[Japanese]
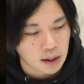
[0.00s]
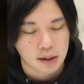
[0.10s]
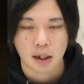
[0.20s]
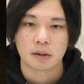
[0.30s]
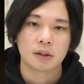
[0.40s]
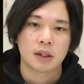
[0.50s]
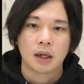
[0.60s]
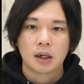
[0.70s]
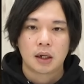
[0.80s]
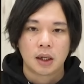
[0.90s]
まだ使えるんじゃ
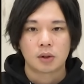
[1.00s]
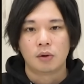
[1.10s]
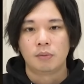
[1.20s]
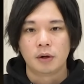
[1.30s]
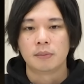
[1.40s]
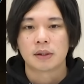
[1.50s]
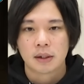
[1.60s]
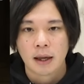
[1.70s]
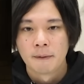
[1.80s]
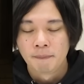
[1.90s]
ないかなと思います
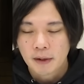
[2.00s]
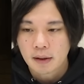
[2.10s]
ね。